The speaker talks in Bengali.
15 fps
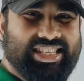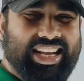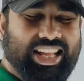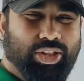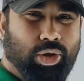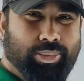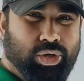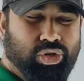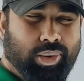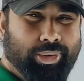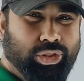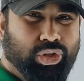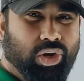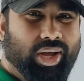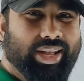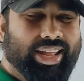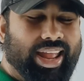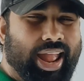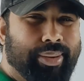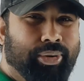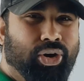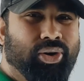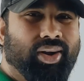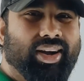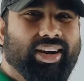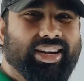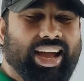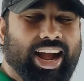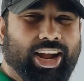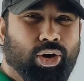জাতীয় বিশ্ববিদ্যালয় এবং
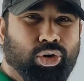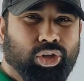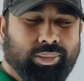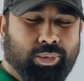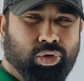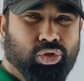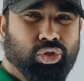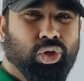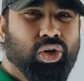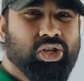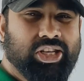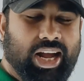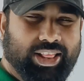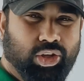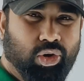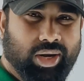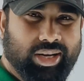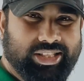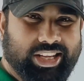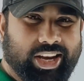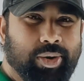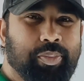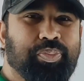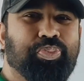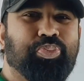ঢাকা অধিভুক্ত সাত কলেজের